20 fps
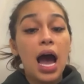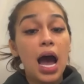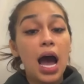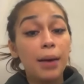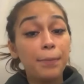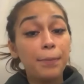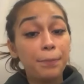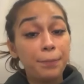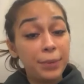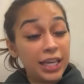
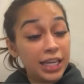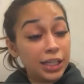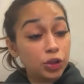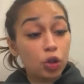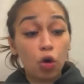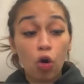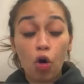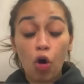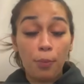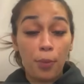Ang
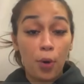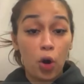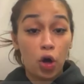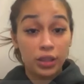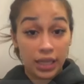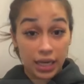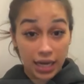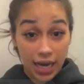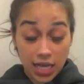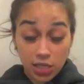intro ko po,
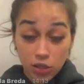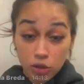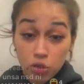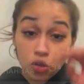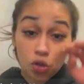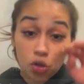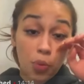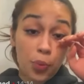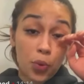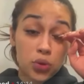
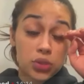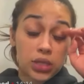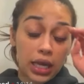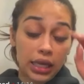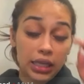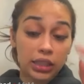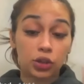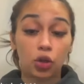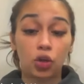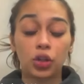nagastos ko po sa
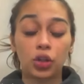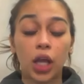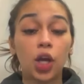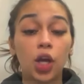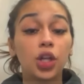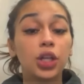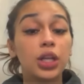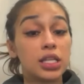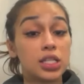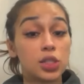intro na
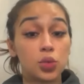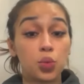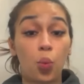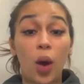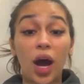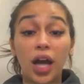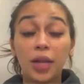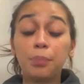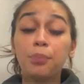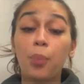yon is
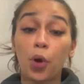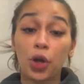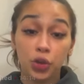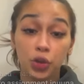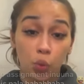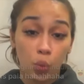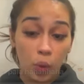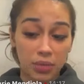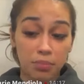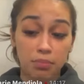1.1
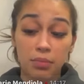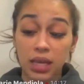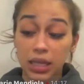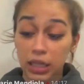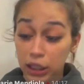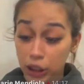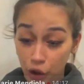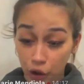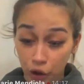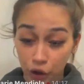
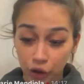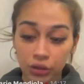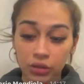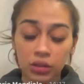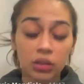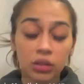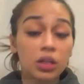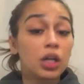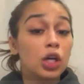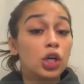million.
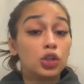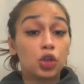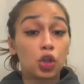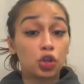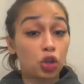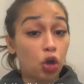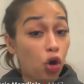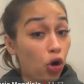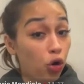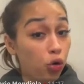
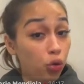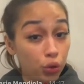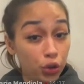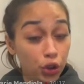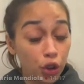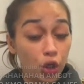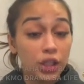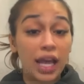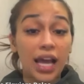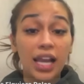Totoo ho
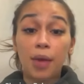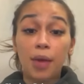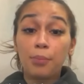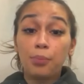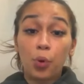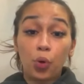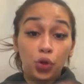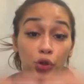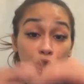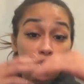yun,
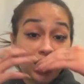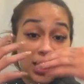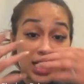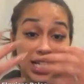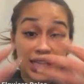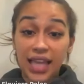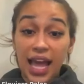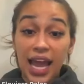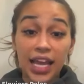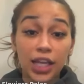alam po yun
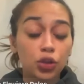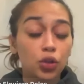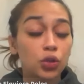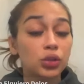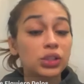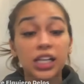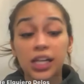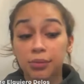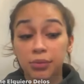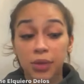nila
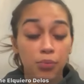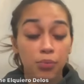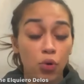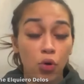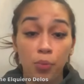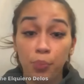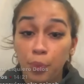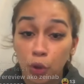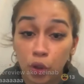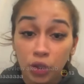Titus, alam ng
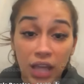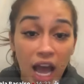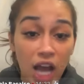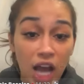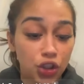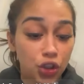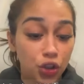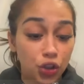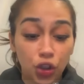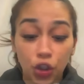buong
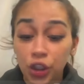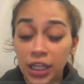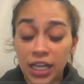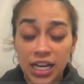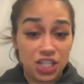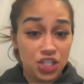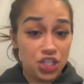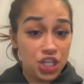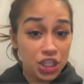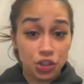production yon
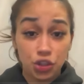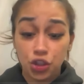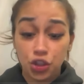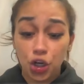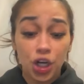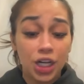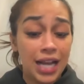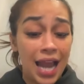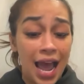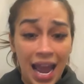nila
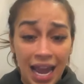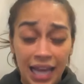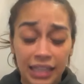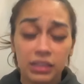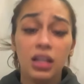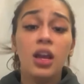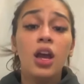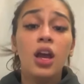Ginger, lahat.